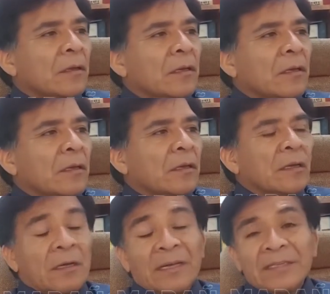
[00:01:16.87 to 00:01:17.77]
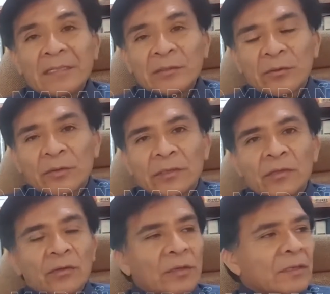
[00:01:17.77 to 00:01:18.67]
y en estas
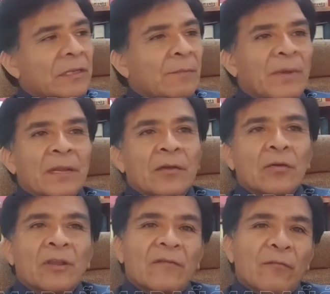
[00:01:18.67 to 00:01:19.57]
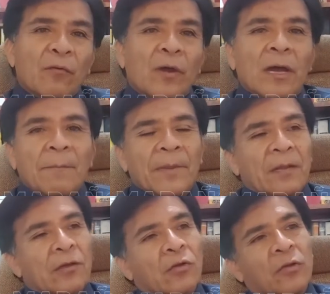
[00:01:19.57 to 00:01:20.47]
condiciones del peligro de fuga, el
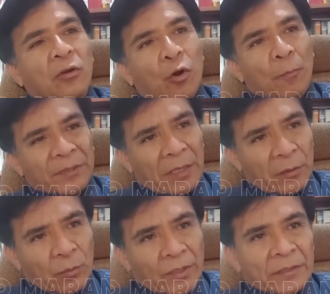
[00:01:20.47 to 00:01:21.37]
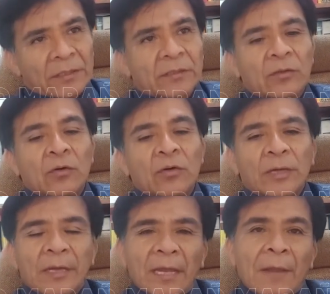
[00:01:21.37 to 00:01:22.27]
peligro de
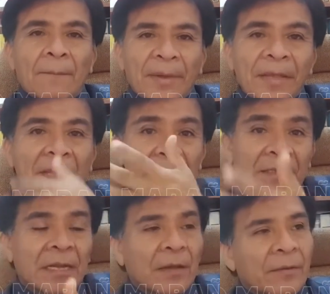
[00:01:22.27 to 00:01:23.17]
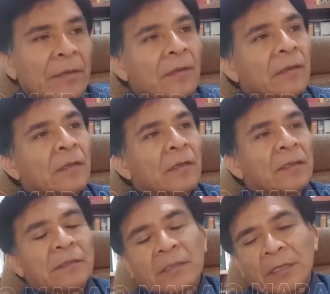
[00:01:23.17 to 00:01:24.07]
obstaculización y que la pena es grave,
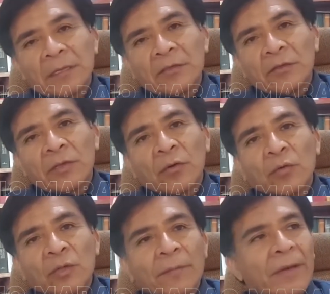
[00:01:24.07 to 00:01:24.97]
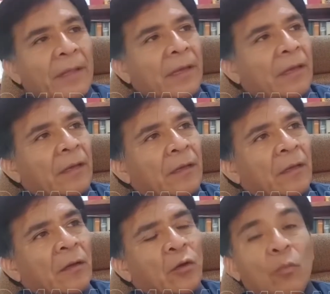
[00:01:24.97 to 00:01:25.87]
se adiciona un tema de
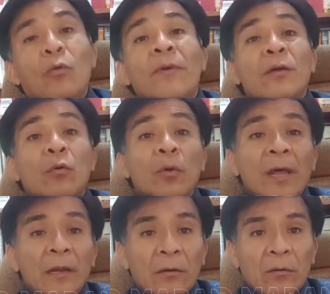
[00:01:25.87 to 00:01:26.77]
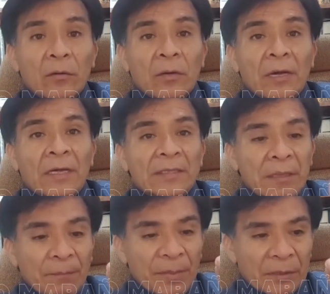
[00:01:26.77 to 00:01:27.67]
cómo vincularlo a
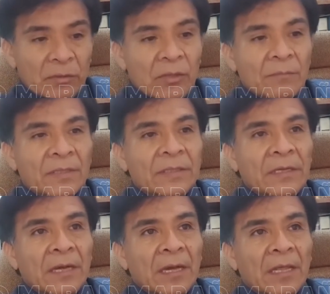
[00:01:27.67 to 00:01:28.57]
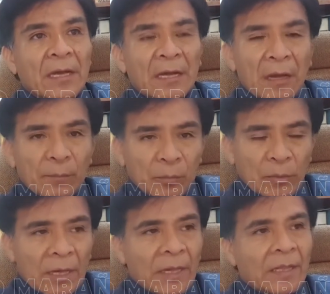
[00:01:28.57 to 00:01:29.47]
esta persona investigada,
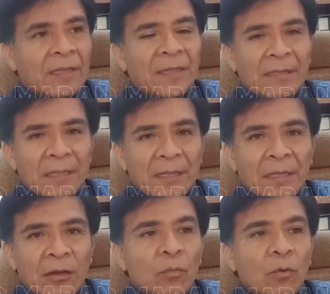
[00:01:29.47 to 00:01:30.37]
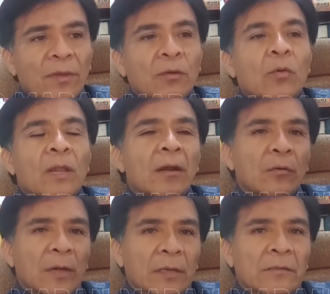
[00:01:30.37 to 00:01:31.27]
capturada, detenida, cómo
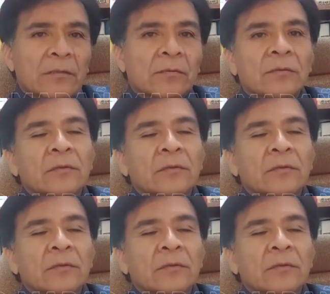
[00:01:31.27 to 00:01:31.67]
vincularlo al hecho.